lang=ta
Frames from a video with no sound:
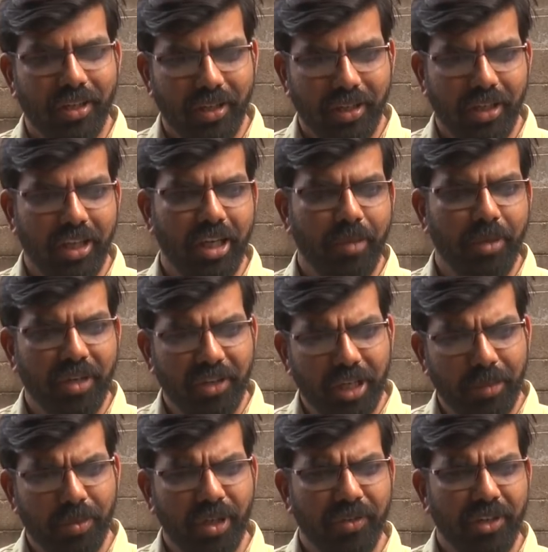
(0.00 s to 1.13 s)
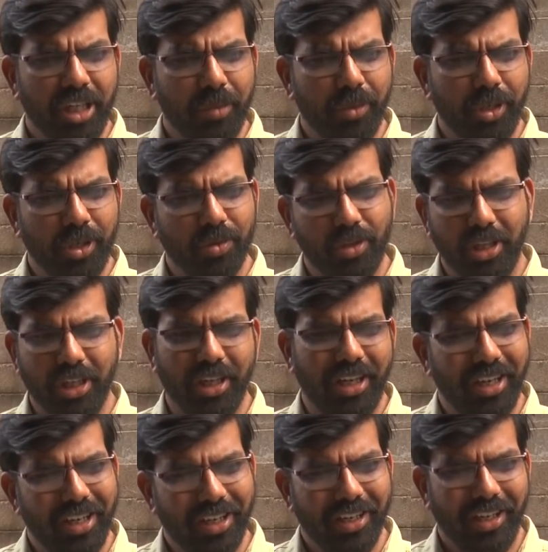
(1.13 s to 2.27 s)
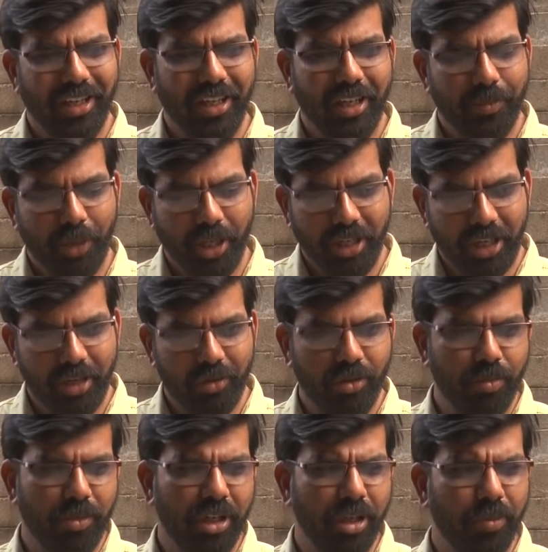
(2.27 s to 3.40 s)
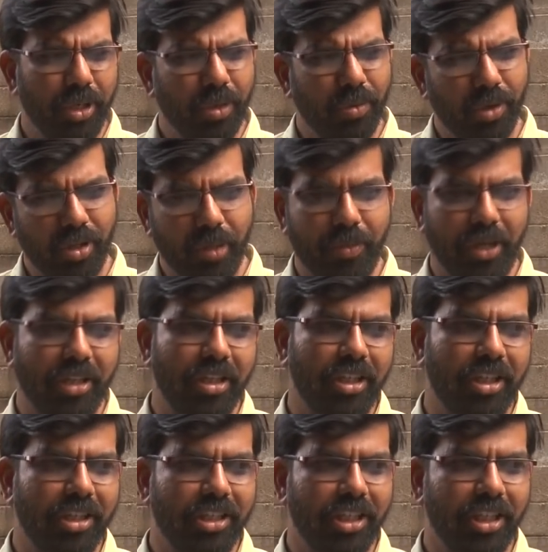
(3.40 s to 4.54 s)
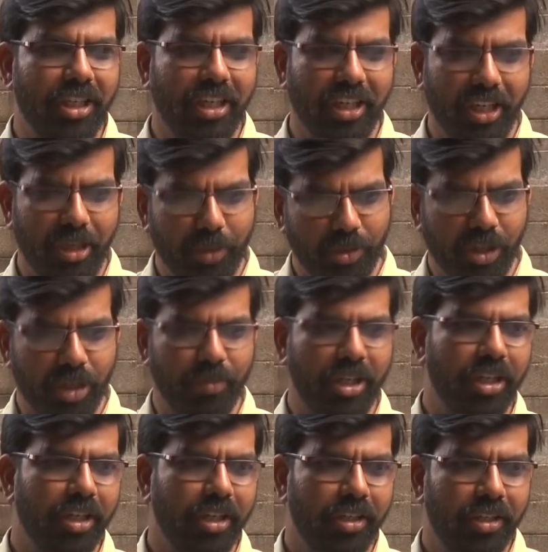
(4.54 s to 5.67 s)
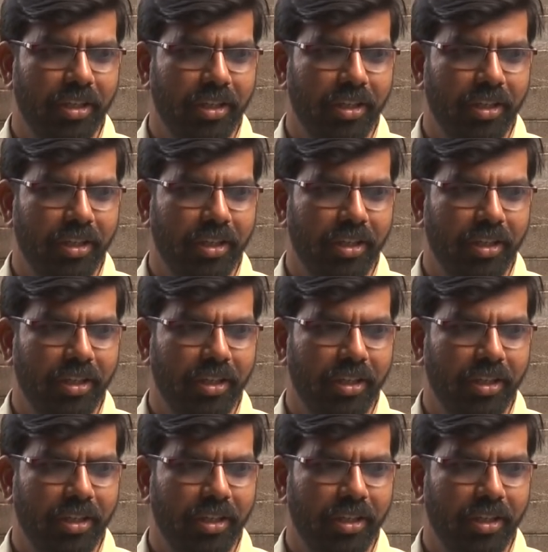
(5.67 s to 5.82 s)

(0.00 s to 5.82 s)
அந்த ஏழு பேர் விடுதலை பண்ண விடுதலை பண்ணுன்னு சொல்கிறீங்க ரைட்டு அந்த பதினாறு குடும்பங்களை போயிட்டு ஒரு தடவை பார்த்துருந்தீங்கன்னு வச்சிங்களேன் நீங்கள் கண்டிப்பாக சொல்லிக்க மாட்டீங்க